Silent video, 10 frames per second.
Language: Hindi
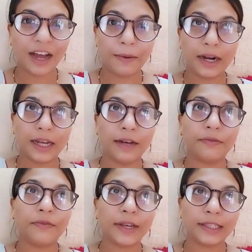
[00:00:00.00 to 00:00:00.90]
हमारा
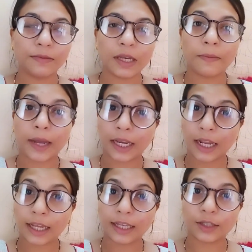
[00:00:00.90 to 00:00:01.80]
फिक्स में
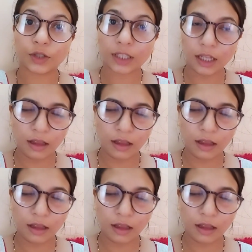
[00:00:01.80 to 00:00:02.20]
महीने की जो